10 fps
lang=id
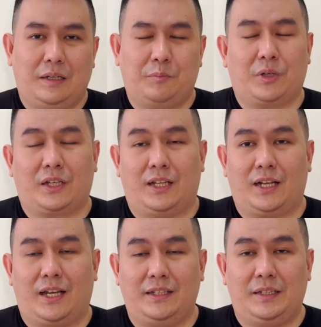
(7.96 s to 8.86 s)

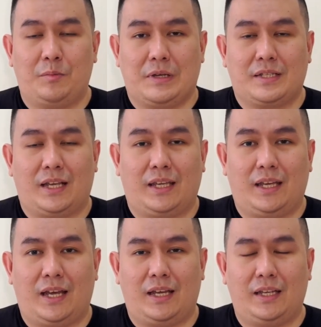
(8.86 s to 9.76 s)
Perkenalkan, nama
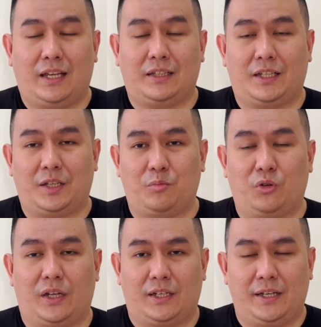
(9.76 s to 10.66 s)
saya Hendri
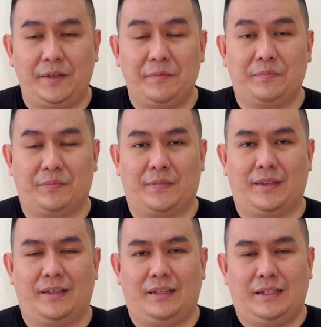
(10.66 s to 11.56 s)
Buana.
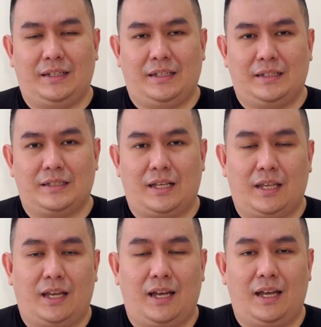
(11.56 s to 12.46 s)

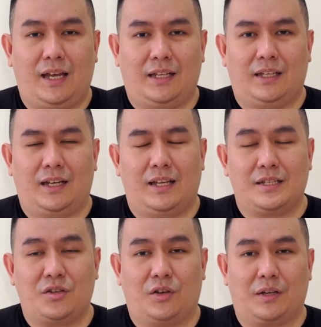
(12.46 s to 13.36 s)
Saya adalah
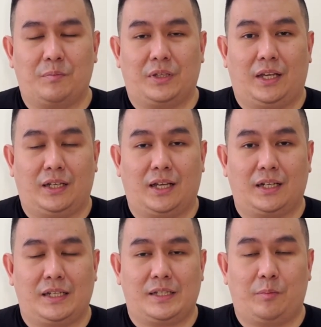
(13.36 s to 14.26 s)
seorang
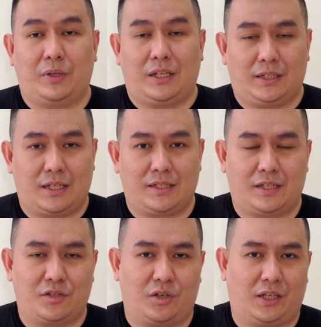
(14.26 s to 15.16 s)
penyandang disabilitas
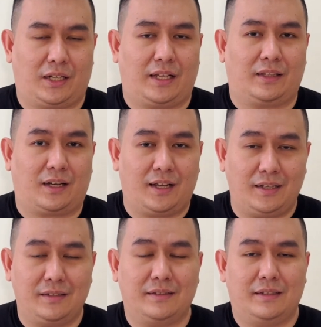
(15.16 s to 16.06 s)
sensorik netra
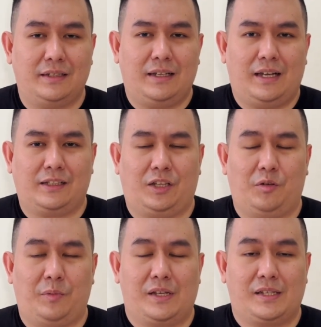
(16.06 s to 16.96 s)

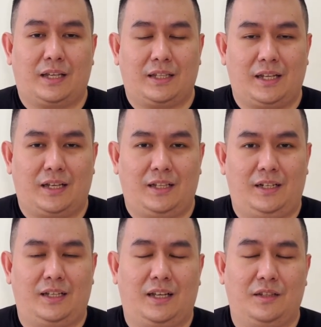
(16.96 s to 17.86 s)
atau biasa kita
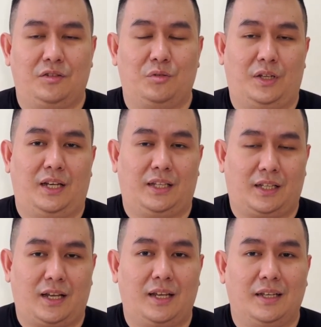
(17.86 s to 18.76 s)
kenal dengan
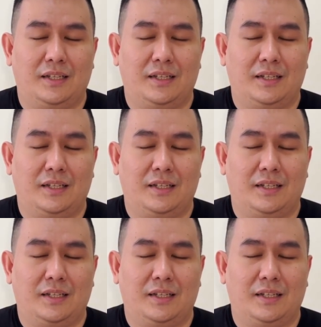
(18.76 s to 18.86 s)
tunanetra.